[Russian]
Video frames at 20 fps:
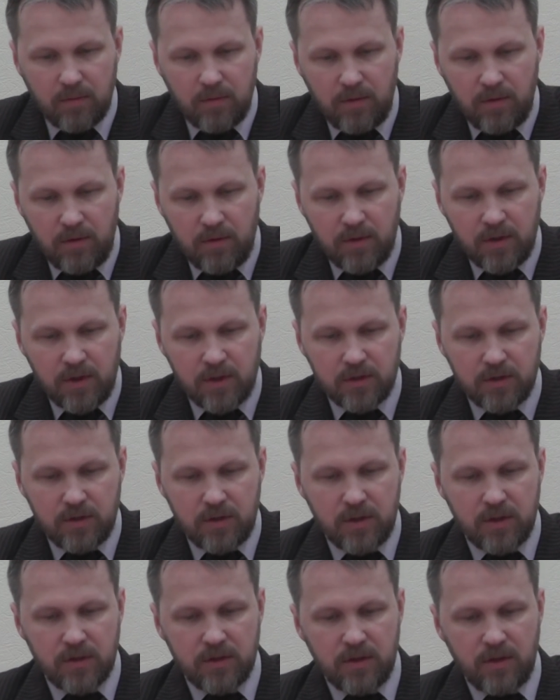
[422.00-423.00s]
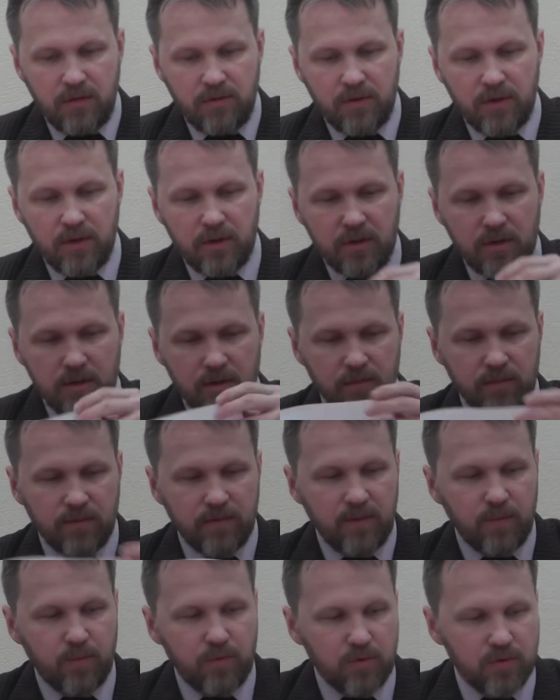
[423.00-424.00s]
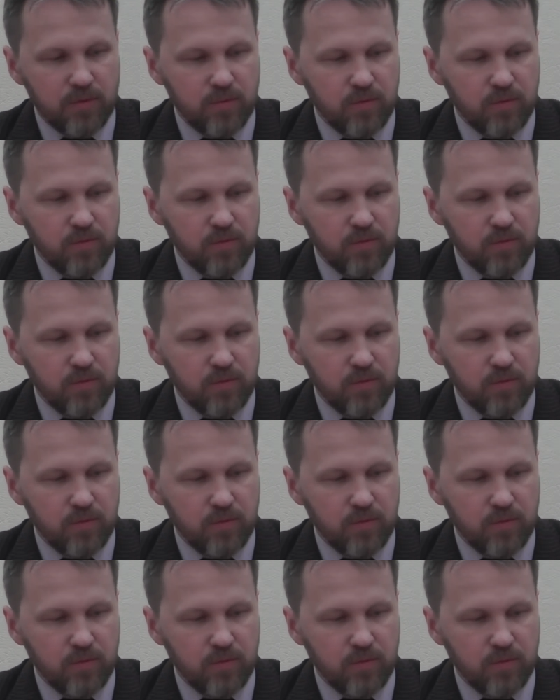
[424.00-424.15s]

И каждый раз, наверное, этот вопрос